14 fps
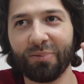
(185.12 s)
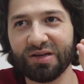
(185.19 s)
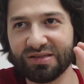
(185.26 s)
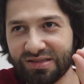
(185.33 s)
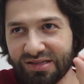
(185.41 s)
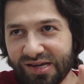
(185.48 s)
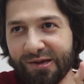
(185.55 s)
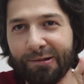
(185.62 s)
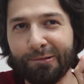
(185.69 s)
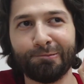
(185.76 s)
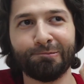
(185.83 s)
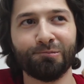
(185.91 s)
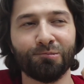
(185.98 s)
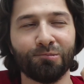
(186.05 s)
ازاي
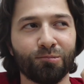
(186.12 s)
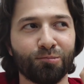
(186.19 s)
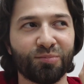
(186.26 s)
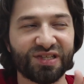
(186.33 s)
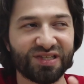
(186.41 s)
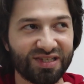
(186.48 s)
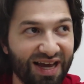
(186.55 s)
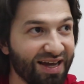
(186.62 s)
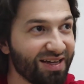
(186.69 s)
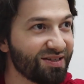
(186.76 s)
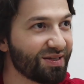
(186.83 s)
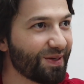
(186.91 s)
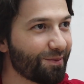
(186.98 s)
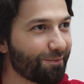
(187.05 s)
بس
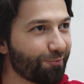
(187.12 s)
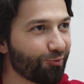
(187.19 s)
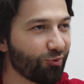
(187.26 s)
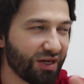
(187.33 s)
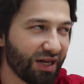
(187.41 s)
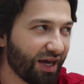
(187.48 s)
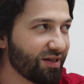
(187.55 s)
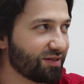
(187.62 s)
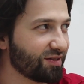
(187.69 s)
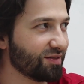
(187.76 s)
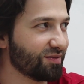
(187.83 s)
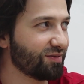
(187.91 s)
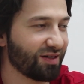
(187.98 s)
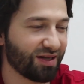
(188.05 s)
العادي ايه
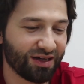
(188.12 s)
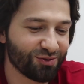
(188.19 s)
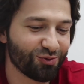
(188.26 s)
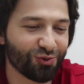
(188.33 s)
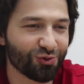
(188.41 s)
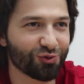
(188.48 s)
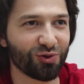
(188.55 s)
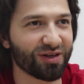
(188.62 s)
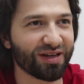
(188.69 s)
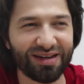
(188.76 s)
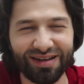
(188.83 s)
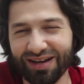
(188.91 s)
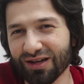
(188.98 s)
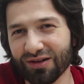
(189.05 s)
العادي العادي انه يرزقك
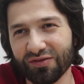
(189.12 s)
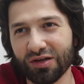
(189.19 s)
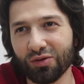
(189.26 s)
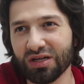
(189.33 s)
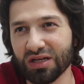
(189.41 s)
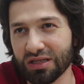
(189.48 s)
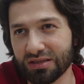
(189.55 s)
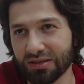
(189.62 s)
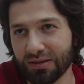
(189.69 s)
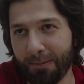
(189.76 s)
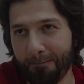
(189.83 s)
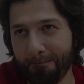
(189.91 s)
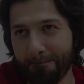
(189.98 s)
اي حاجه في اي وقت